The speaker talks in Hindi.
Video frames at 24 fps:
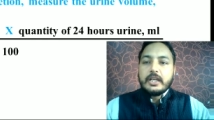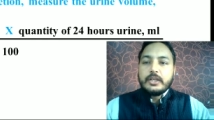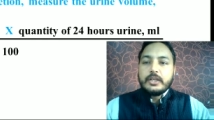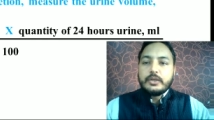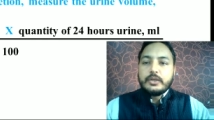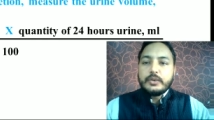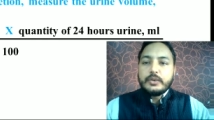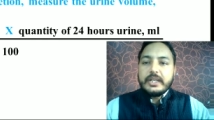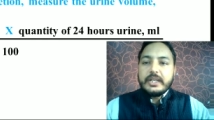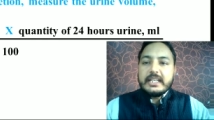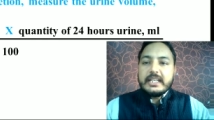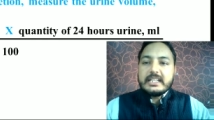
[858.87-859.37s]

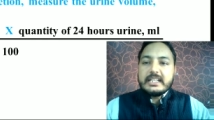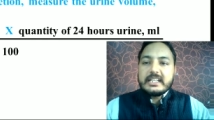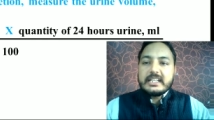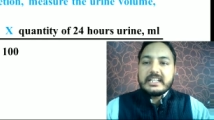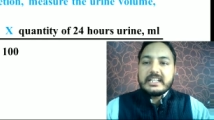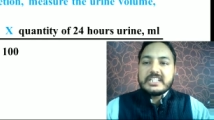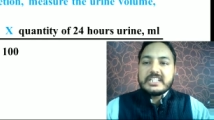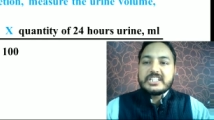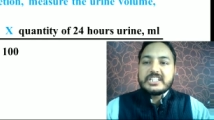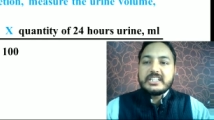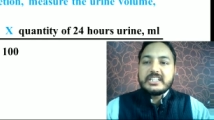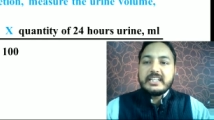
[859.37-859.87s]
यूरिन
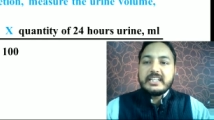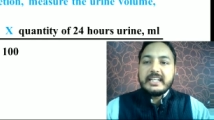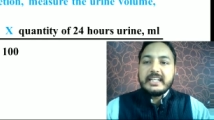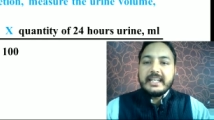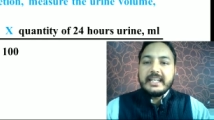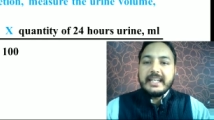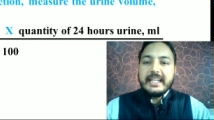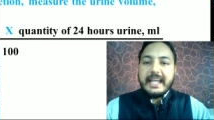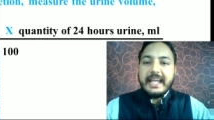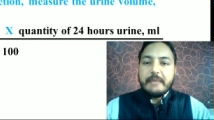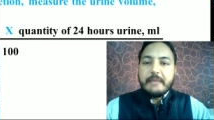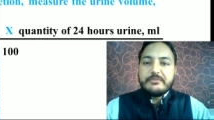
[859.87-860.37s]
क्रिएटिनिन
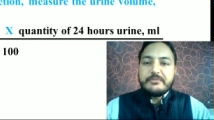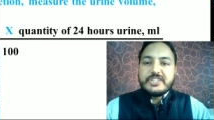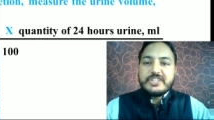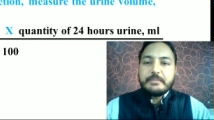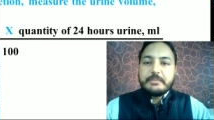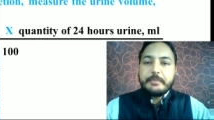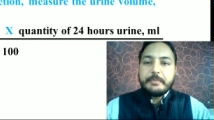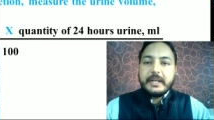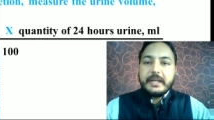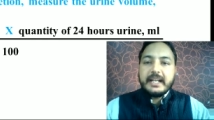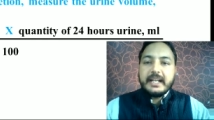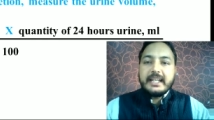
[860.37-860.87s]
इन एमजी
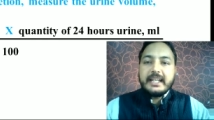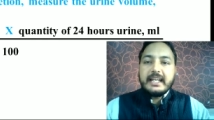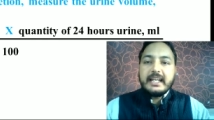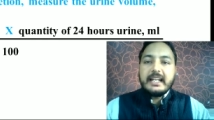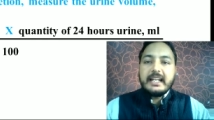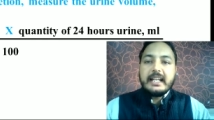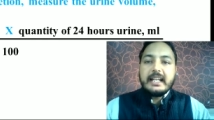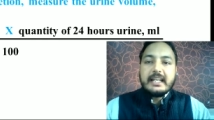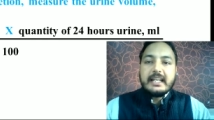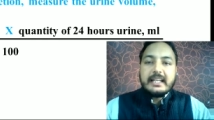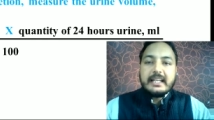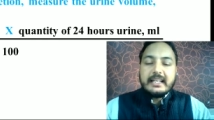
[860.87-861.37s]
पर
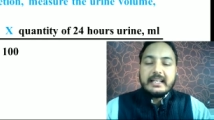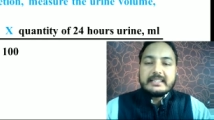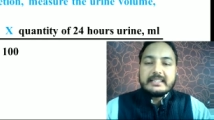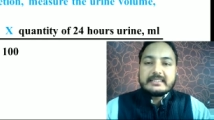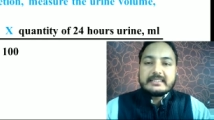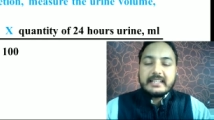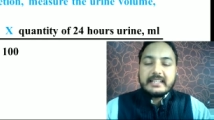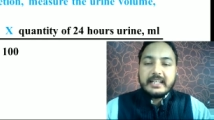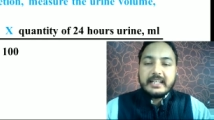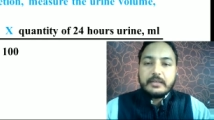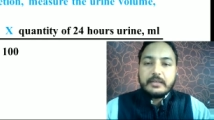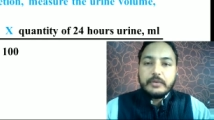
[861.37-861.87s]
डीएल
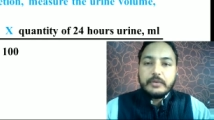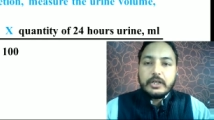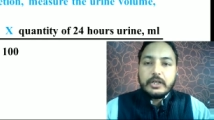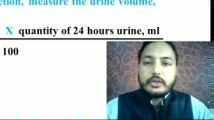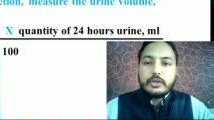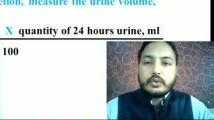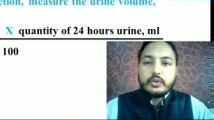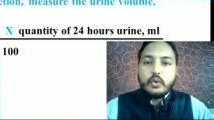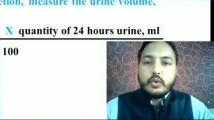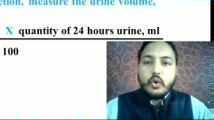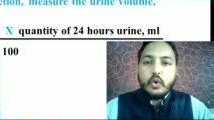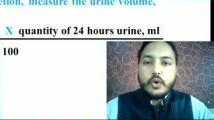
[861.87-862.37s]
इज इक्वल
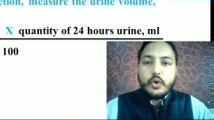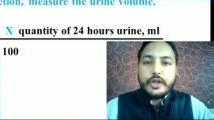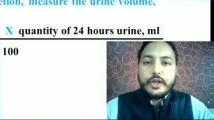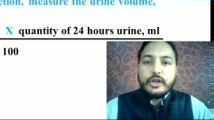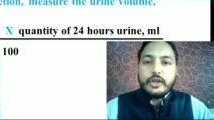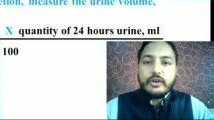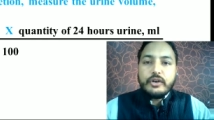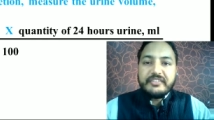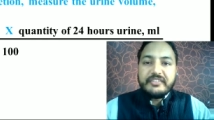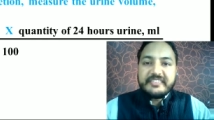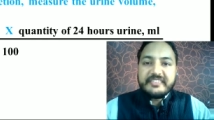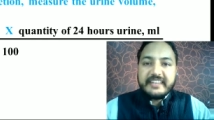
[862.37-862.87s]
टू
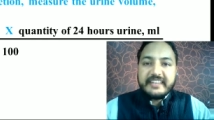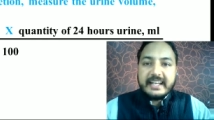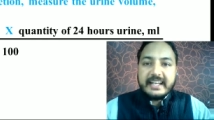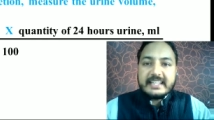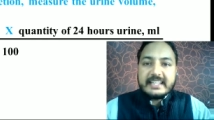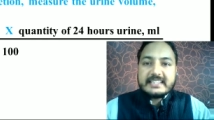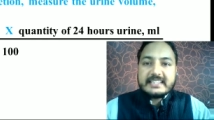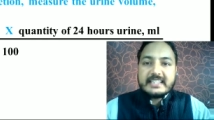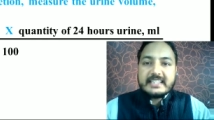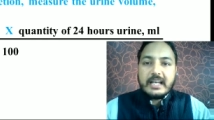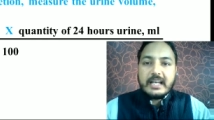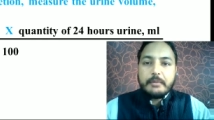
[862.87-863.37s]
ओडी ऑफ
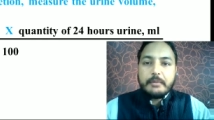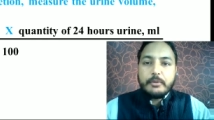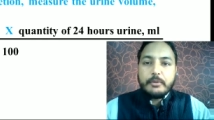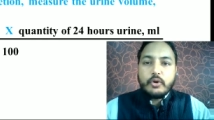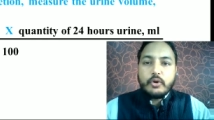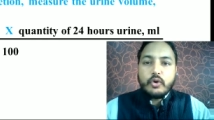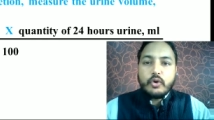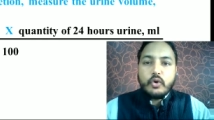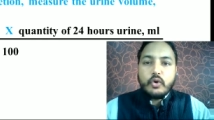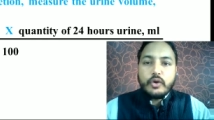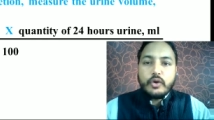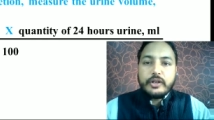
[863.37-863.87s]
टेस्ट
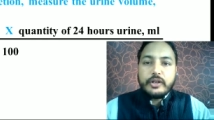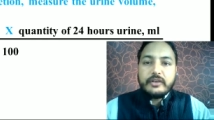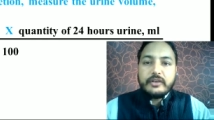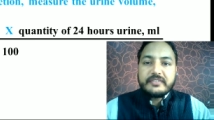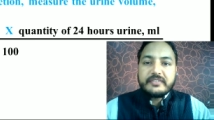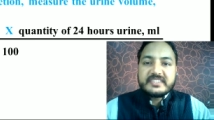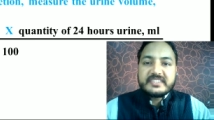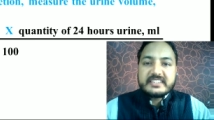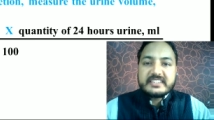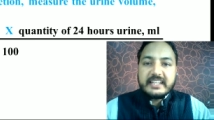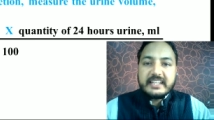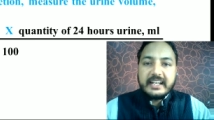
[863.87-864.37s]
अपॉन ओडी
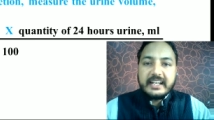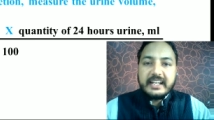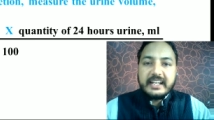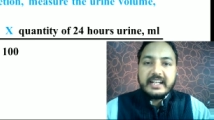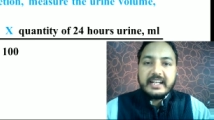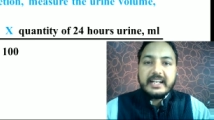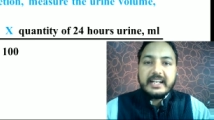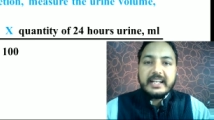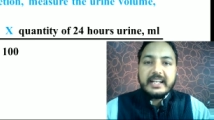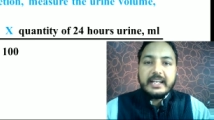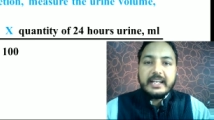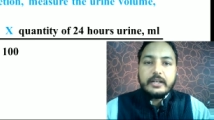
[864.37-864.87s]
ऑफ
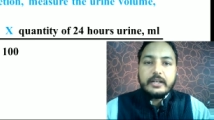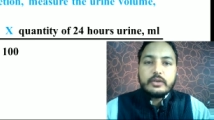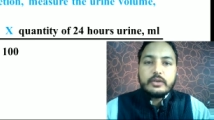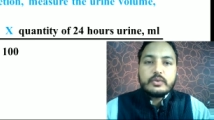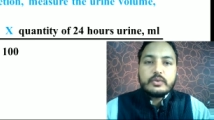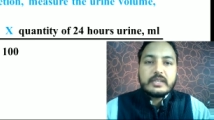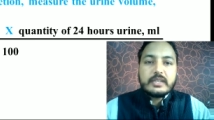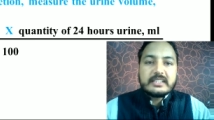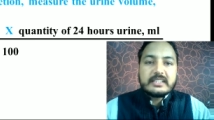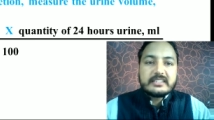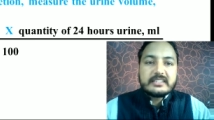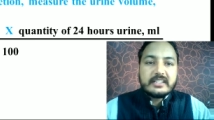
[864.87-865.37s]
स्टैंडर्ड इन
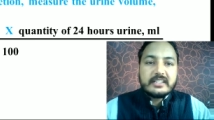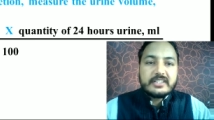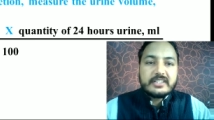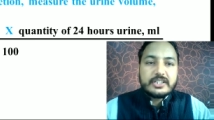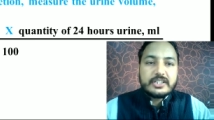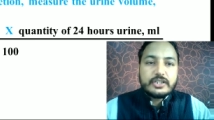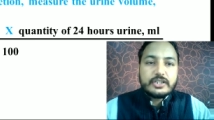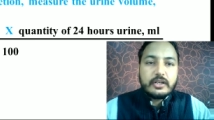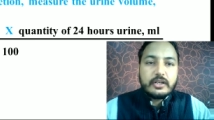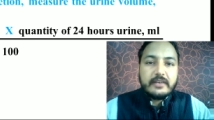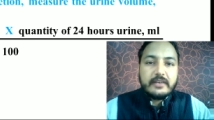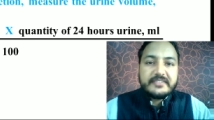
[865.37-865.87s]
टू
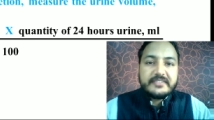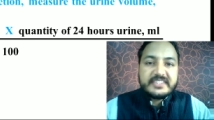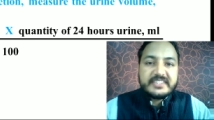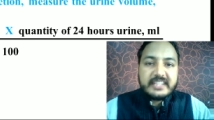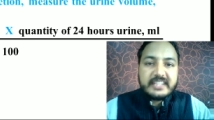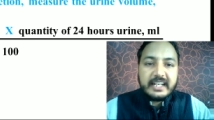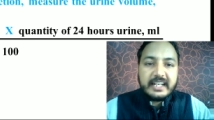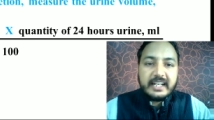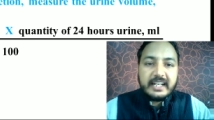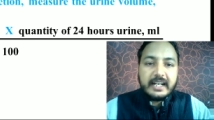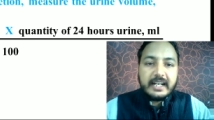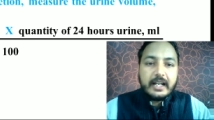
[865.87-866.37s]
कंसेंट्रेशन ऑफ
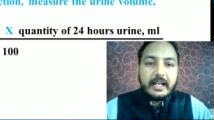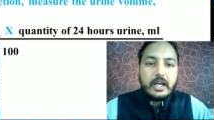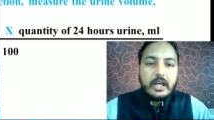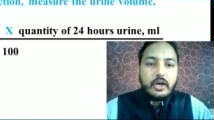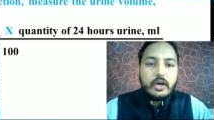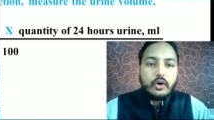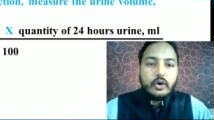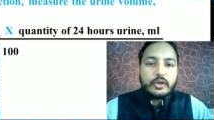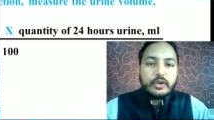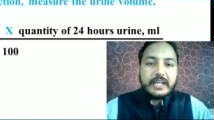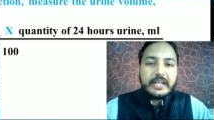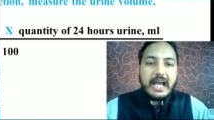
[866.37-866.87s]
स्टैंडर्ड
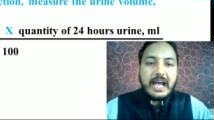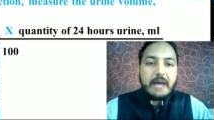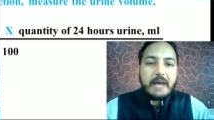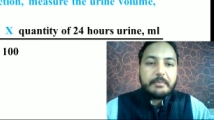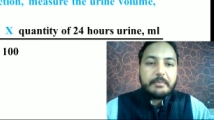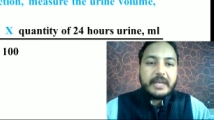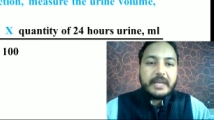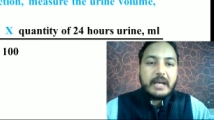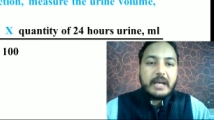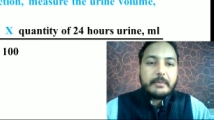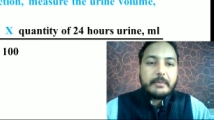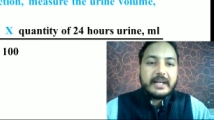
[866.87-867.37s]
और यहाँ
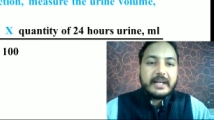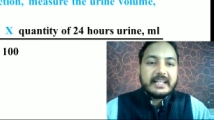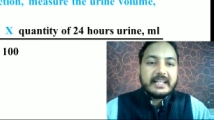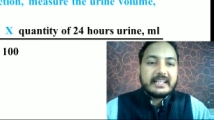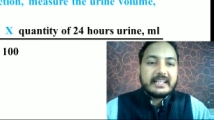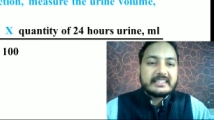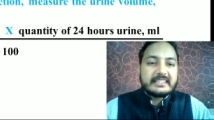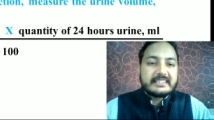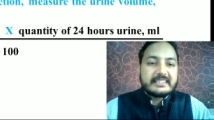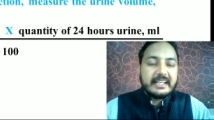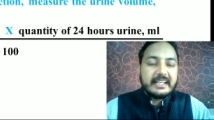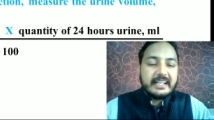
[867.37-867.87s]
पे
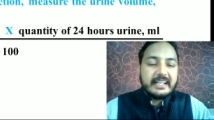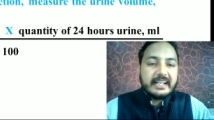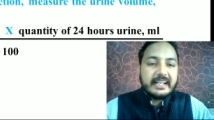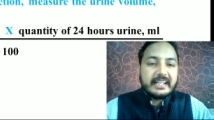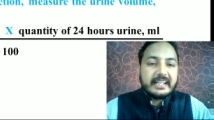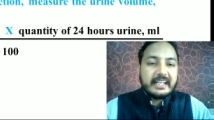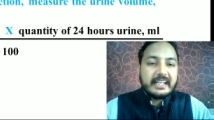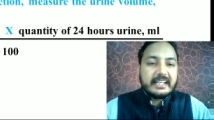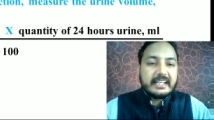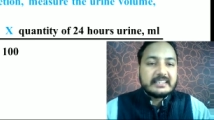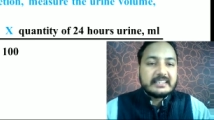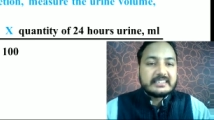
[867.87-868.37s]
हमारे
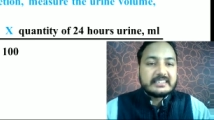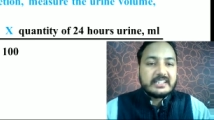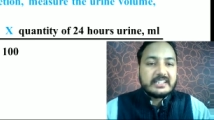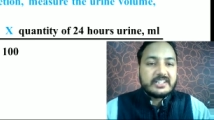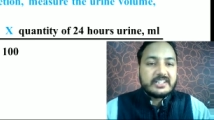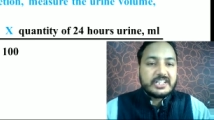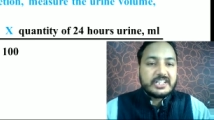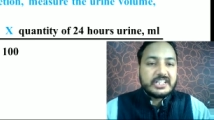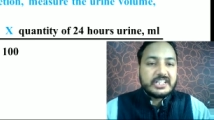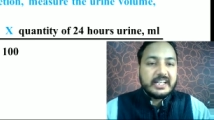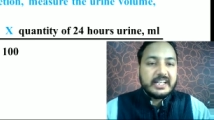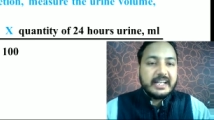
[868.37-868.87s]
स्टैंडर्ड की
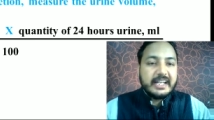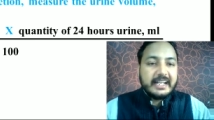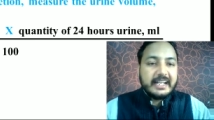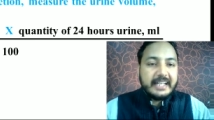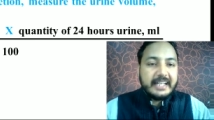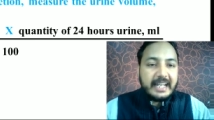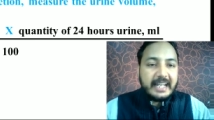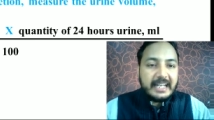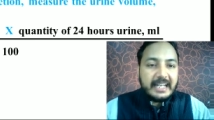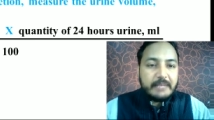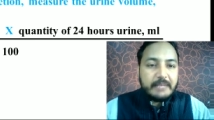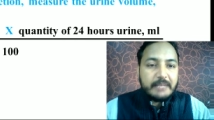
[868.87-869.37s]
कंसंट्रेशन है
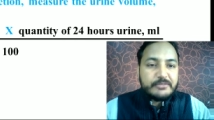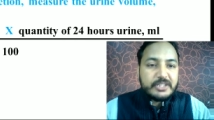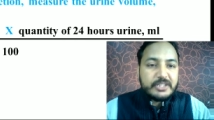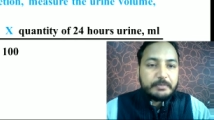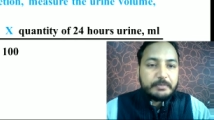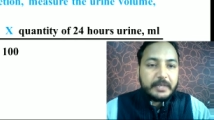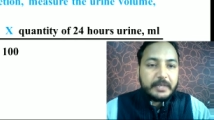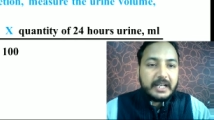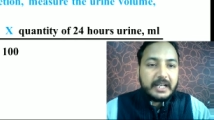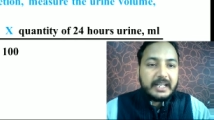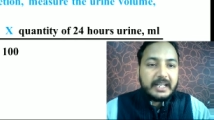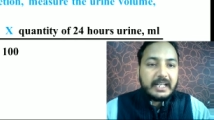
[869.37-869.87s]
10 mg
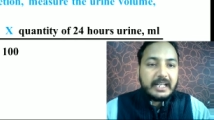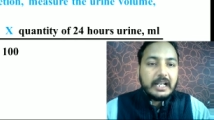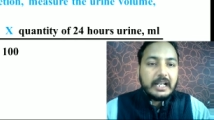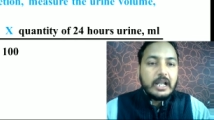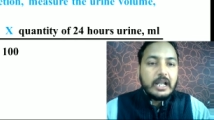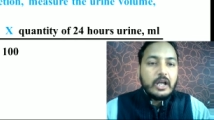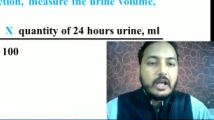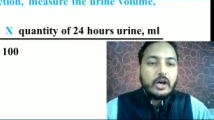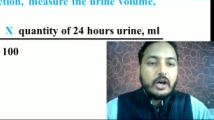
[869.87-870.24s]
पर dl